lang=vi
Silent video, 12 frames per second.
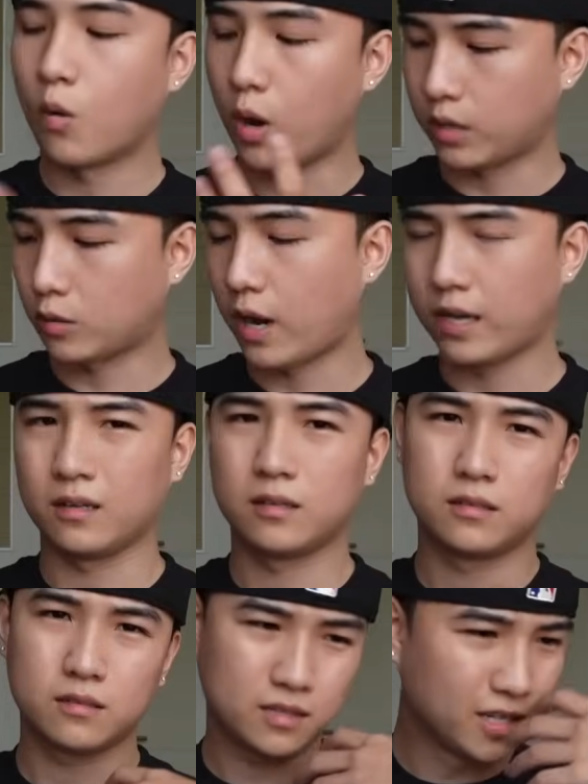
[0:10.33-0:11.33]
hoàn toàn
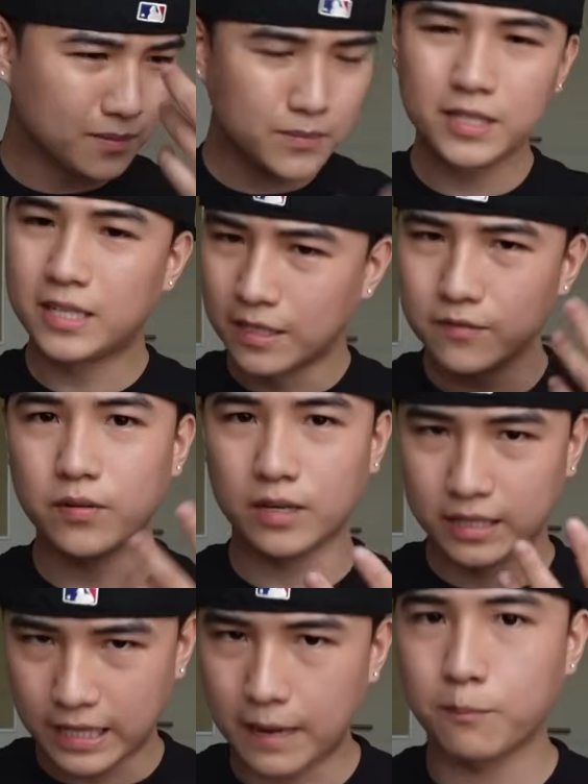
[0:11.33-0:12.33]

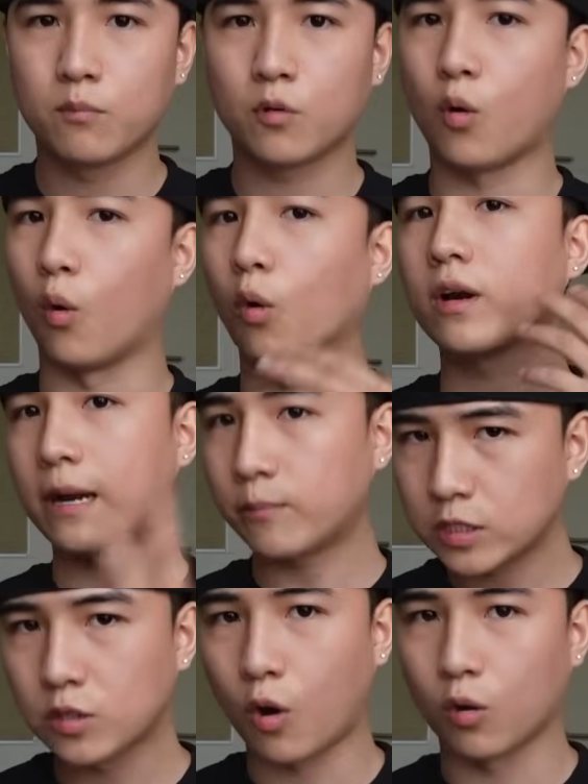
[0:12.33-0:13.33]
99% của Capital